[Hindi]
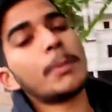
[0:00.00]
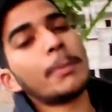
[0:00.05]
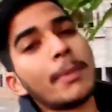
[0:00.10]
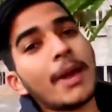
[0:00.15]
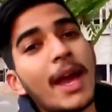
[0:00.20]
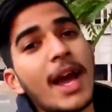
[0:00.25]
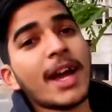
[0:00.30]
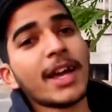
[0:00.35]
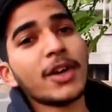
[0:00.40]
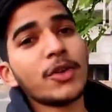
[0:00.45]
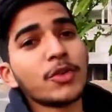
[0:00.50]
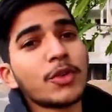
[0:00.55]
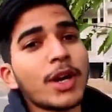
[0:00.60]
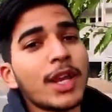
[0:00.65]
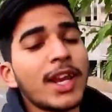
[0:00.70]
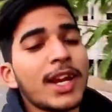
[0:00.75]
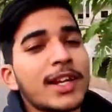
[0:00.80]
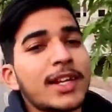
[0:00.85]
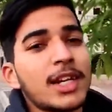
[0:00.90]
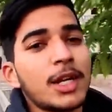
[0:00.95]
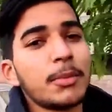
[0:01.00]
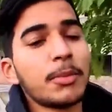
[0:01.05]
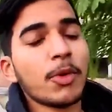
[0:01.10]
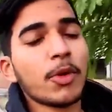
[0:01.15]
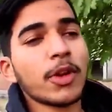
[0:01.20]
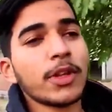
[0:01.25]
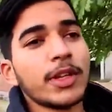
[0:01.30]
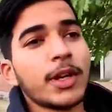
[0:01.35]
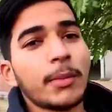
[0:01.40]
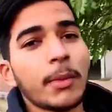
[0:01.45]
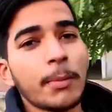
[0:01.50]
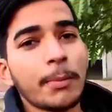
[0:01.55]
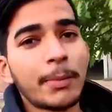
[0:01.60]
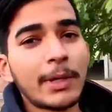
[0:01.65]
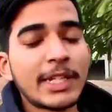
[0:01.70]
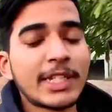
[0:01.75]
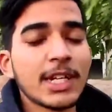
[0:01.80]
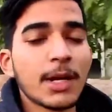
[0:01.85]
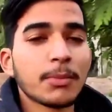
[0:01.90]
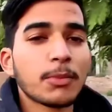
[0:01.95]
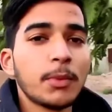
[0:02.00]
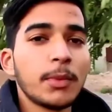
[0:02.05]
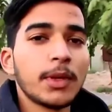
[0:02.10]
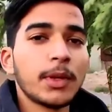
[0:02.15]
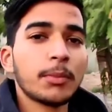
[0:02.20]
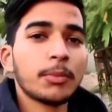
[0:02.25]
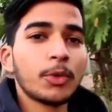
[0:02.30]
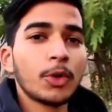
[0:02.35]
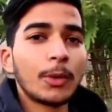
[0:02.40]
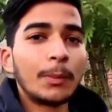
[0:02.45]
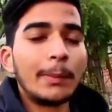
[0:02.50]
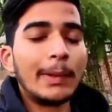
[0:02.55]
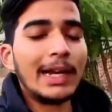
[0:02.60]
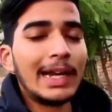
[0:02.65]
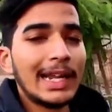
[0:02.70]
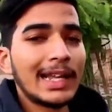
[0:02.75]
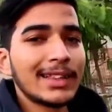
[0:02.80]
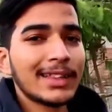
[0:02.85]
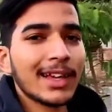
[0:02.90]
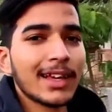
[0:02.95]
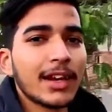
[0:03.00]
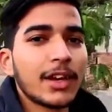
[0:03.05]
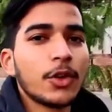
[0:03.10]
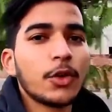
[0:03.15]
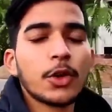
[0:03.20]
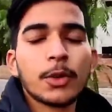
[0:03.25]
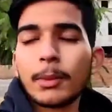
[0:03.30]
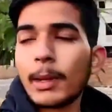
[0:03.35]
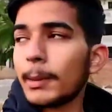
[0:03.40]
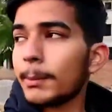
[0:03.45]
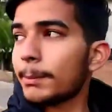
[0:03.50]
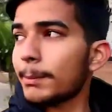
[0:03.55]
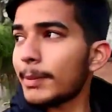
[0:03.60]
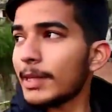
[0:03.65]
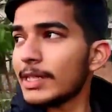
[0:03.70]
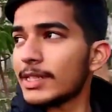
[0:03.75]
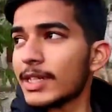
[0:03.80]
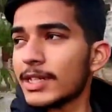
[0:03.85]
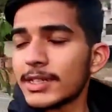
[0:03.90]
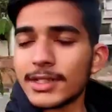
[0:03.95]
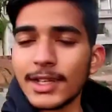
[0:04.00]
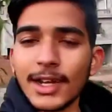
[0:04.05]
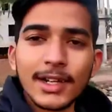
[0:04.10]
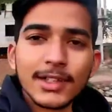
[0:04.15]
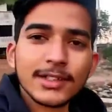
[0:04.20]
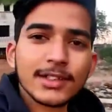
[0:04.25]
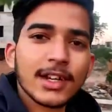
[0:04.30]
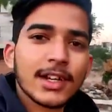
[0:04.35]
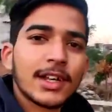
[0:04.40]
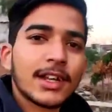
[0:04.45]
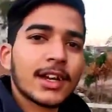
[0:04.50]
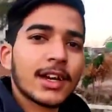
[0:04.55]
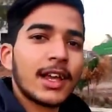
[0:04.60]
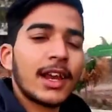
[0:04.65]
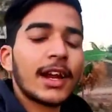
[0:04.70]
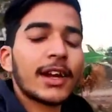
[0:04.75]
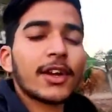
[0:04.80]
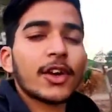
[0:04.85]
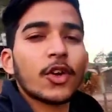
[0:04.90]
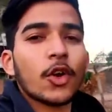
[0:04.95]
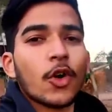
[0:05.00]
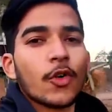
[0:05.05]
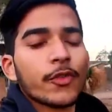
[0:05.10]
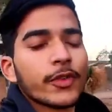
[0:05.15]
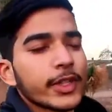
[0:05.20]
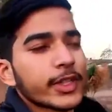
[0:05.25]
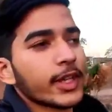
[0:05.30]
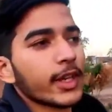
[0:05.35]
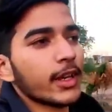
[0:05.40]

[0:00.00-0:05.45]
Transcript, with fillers: मैं आ गया हूँ कलेक्ट्रेट पर और जहाँ पे पीछे आपको मेरी पूरी बिल्डिंग दिख रही होगी भाई पीछे की साइड इसका है ना कलेक्ट्रेट ऑफिस